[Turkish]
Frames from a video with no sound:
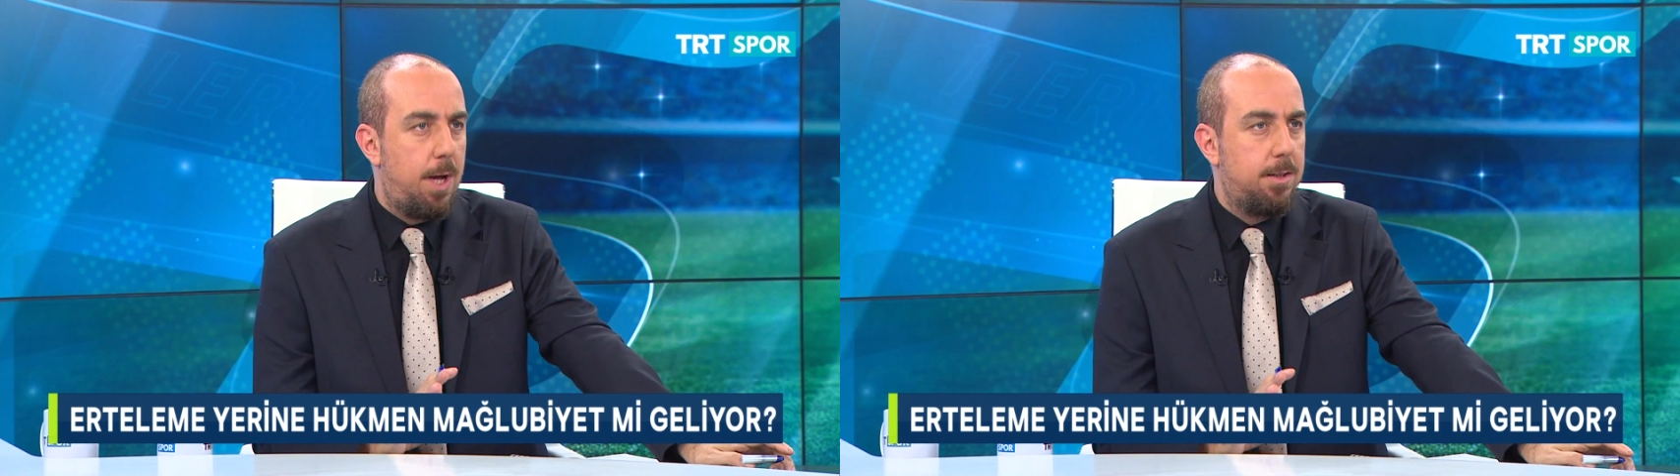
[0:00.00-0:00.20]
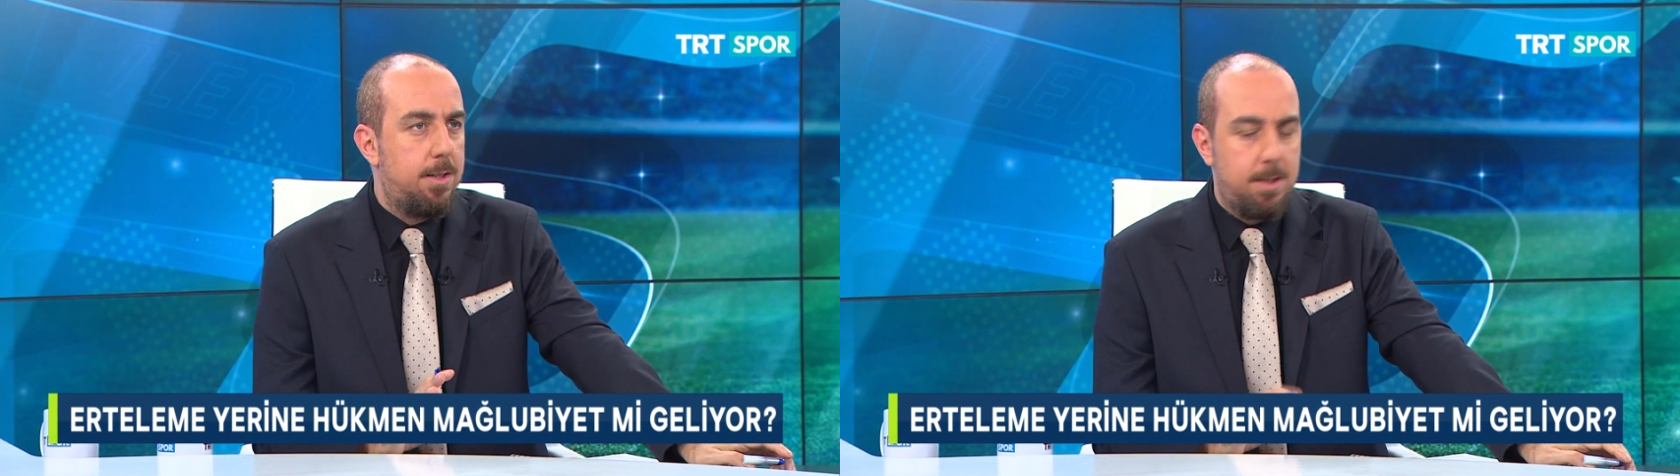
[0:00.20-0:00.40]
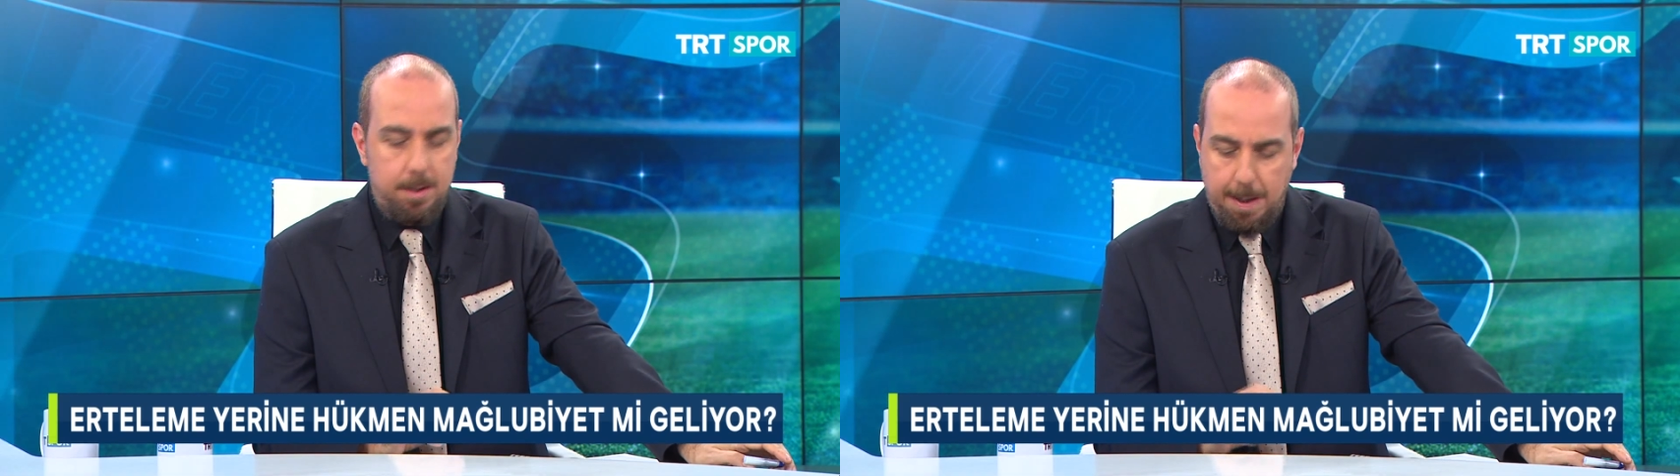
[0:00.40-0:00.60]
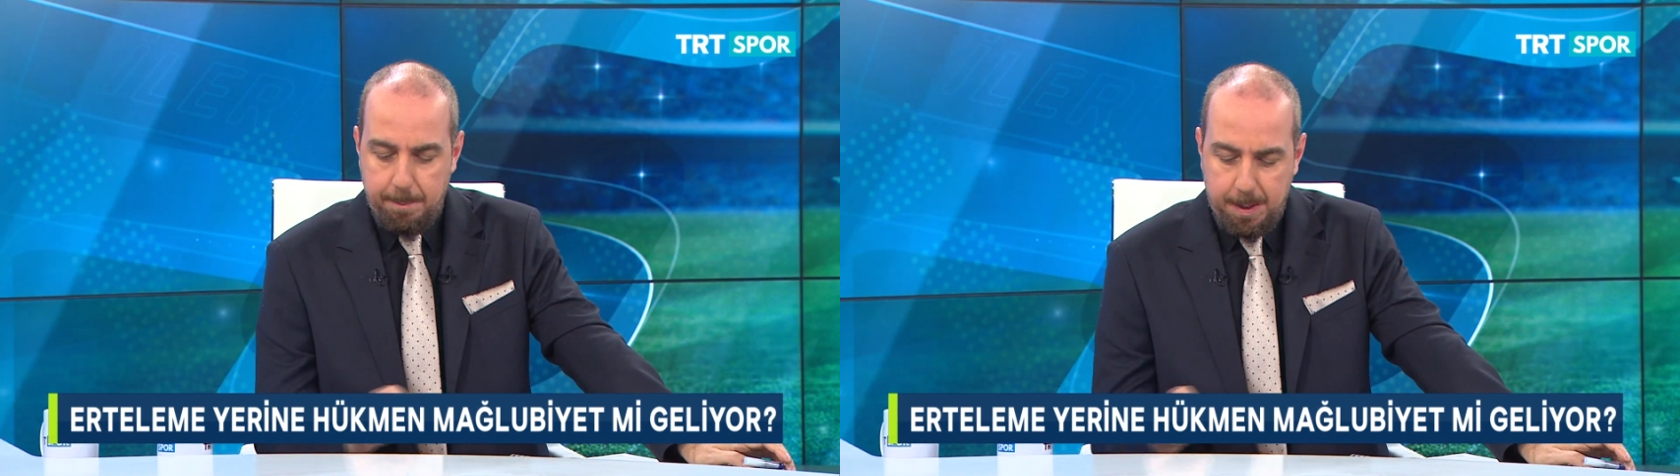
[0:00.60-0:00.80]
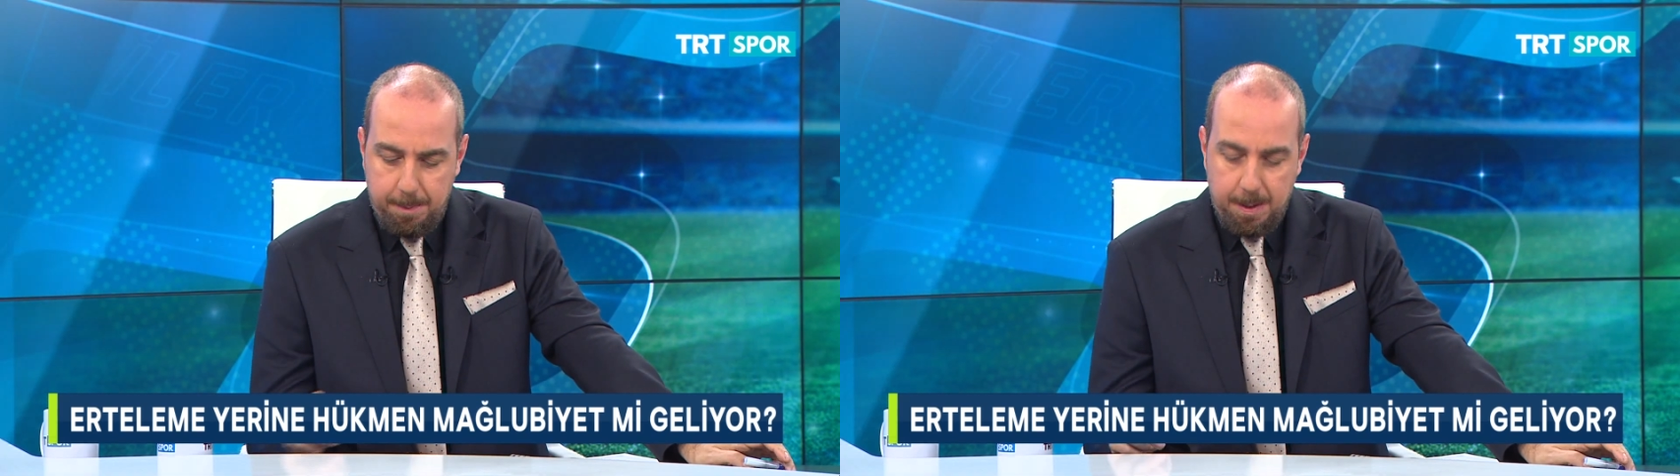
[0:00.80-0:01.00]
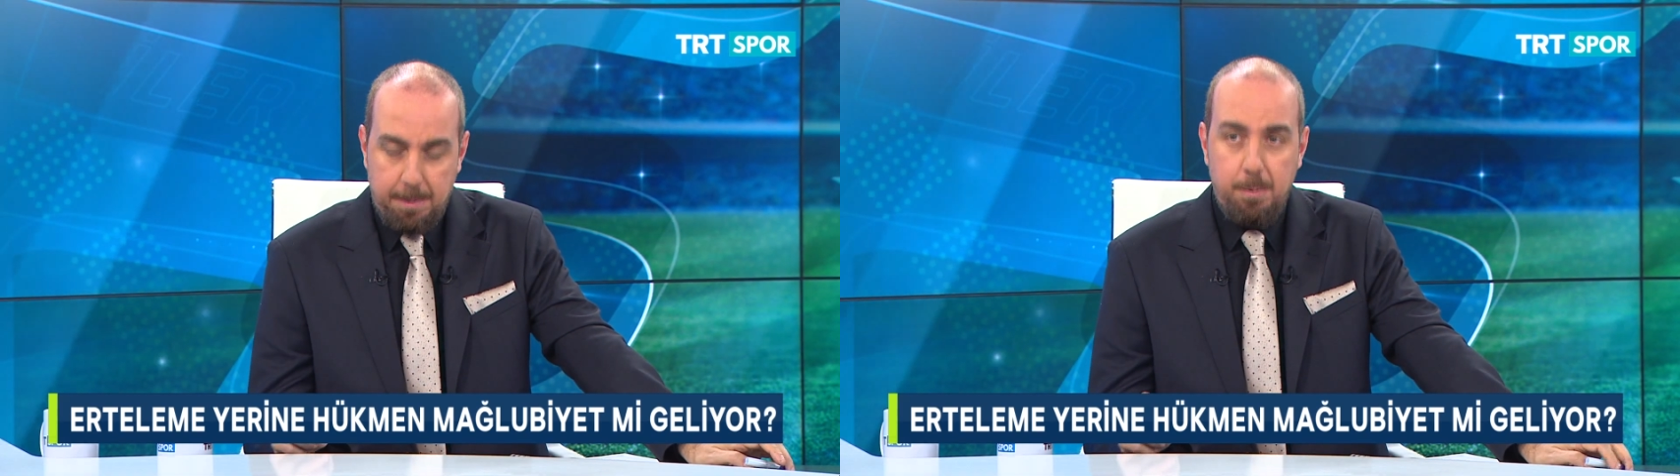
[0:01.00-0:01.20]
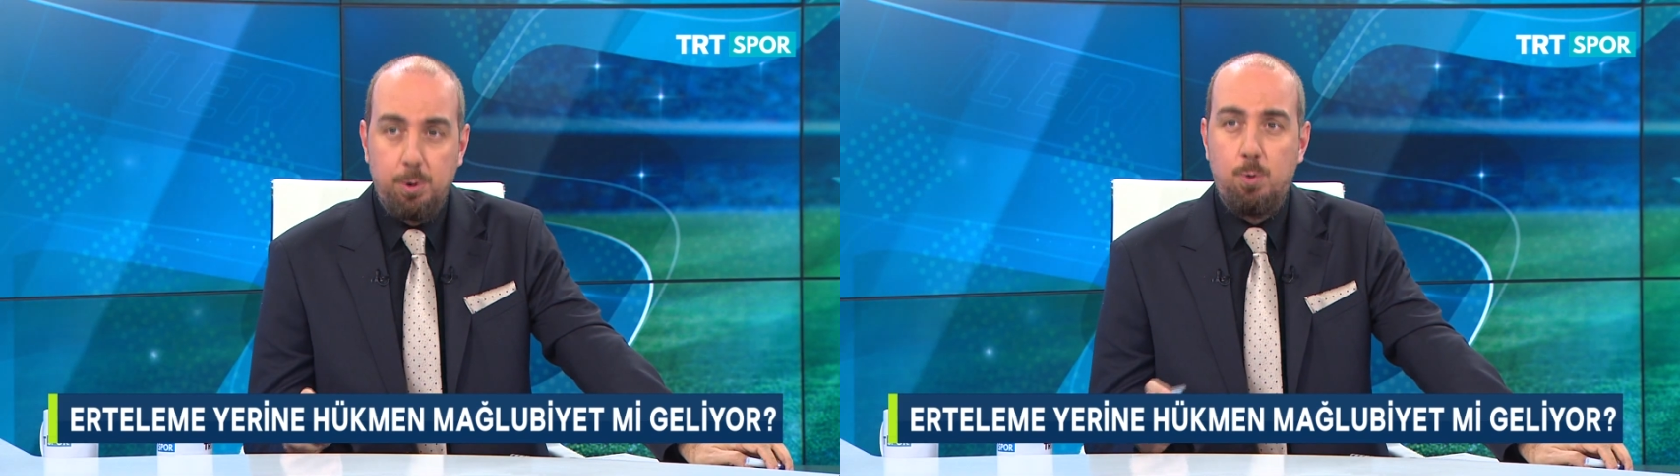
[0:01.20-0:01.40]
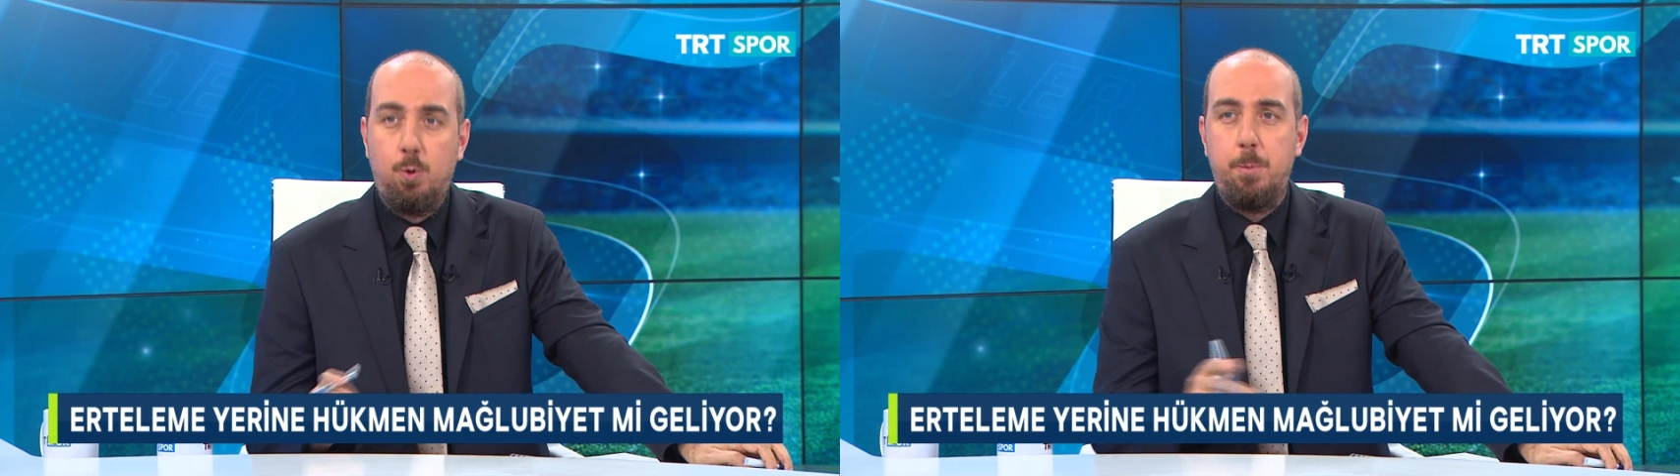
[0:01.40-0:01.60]
Onda e yani, Yani birebir
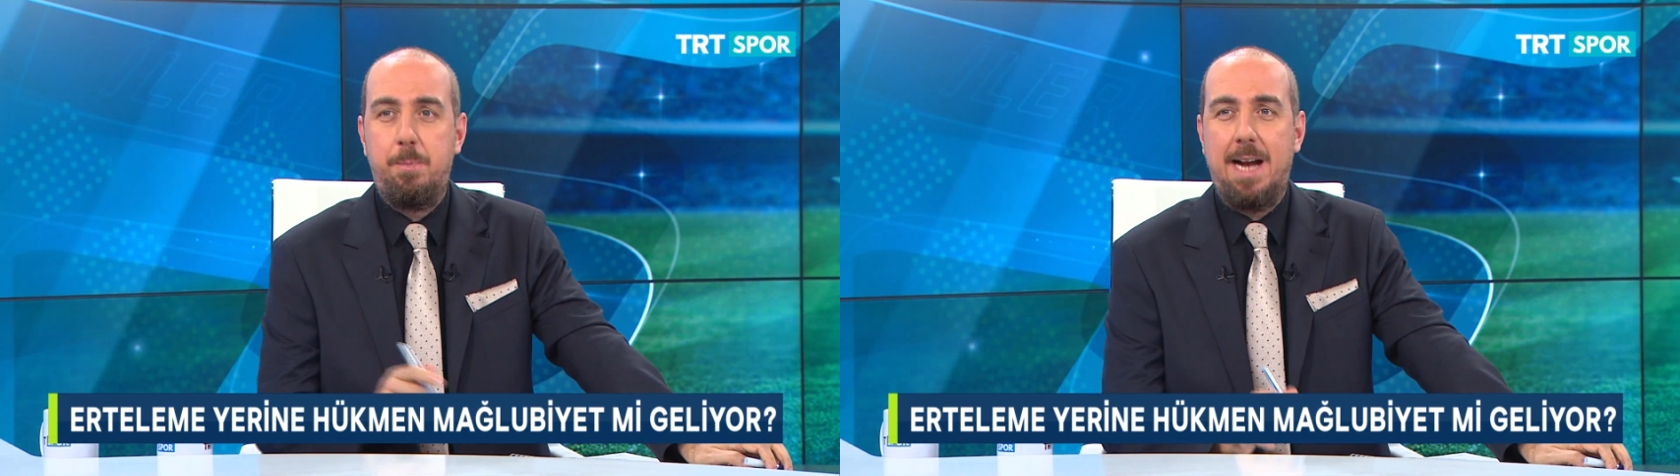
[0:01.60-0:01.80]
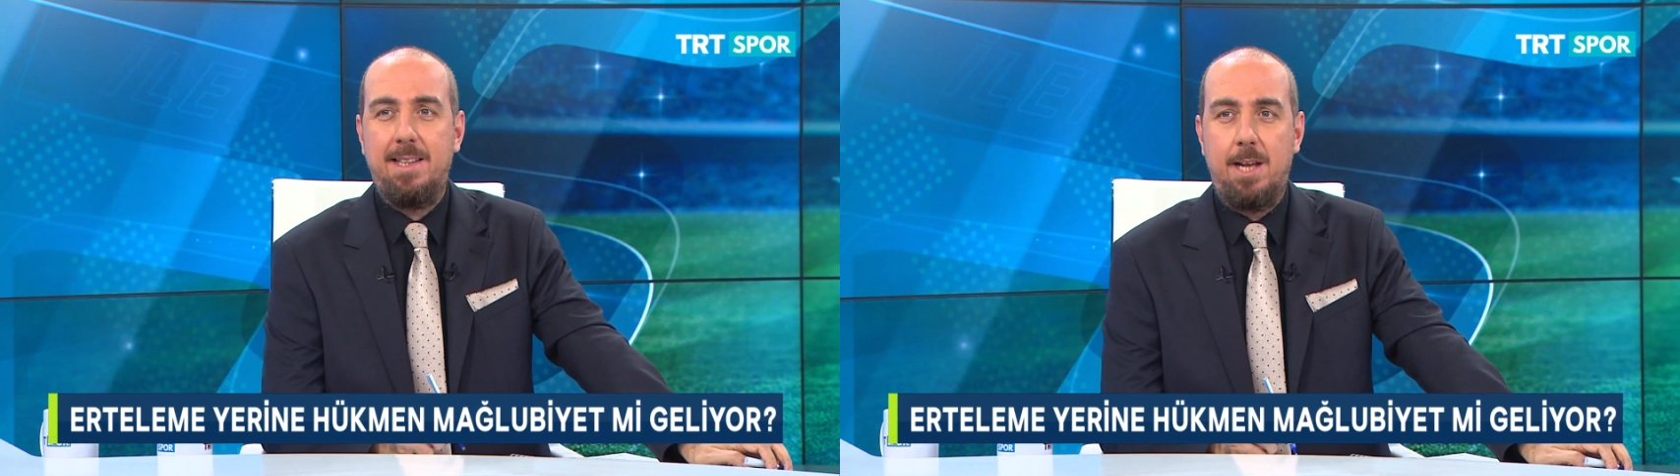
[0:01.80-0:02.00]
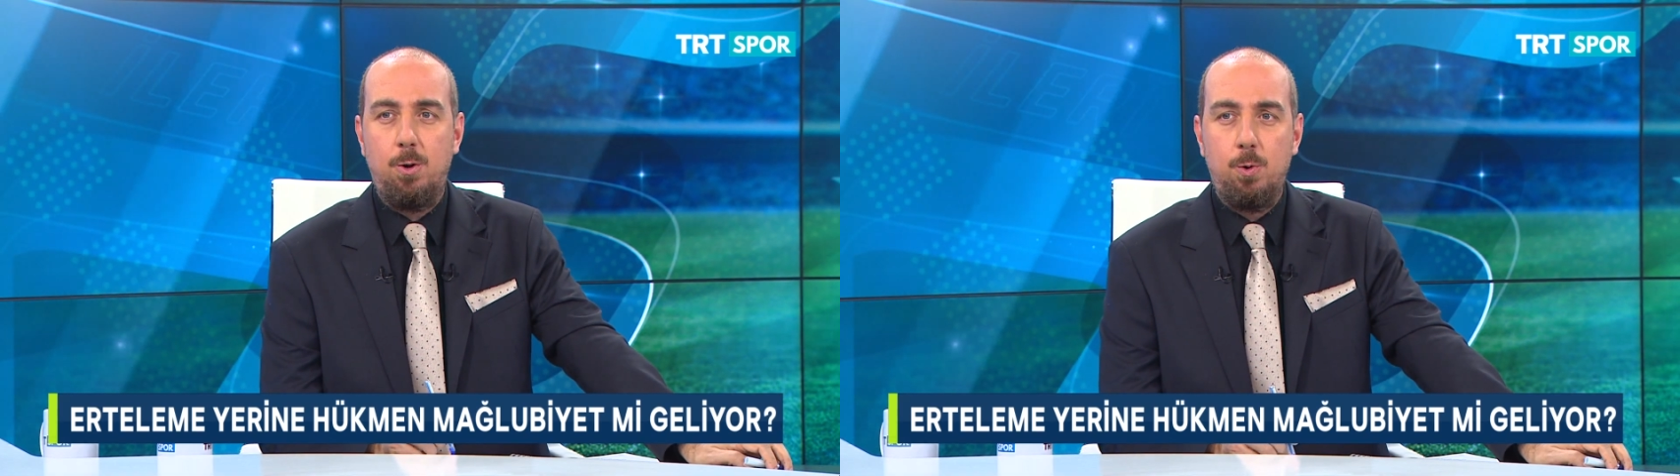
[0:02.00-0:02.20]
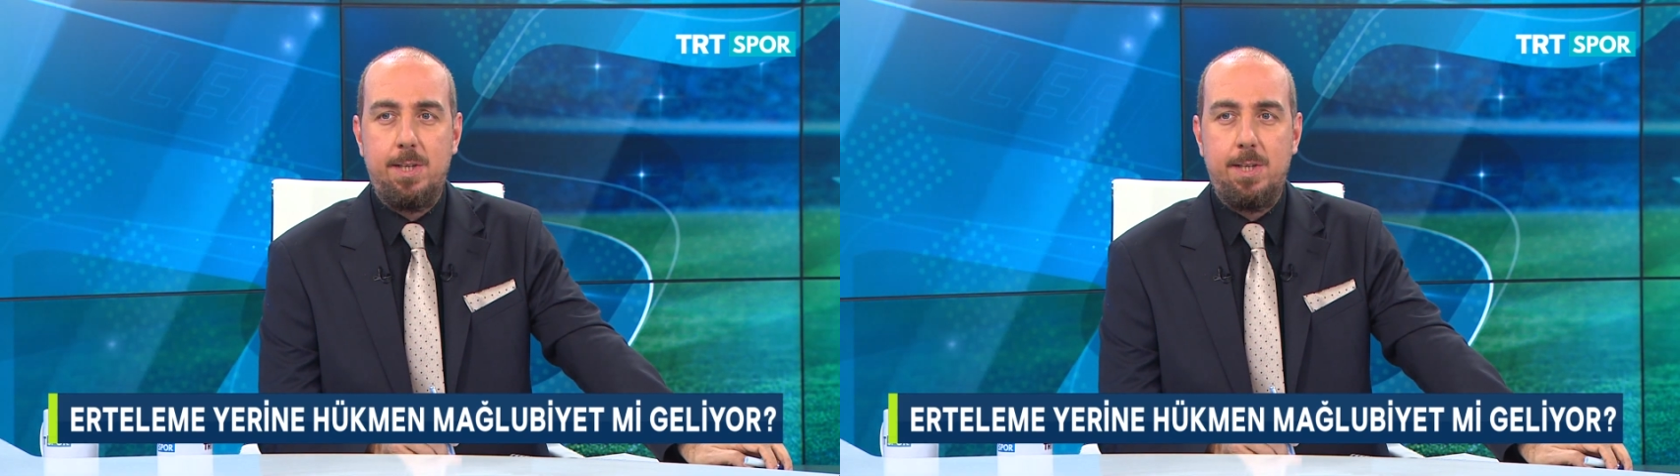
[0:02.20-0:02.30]
ama burada kulüplerden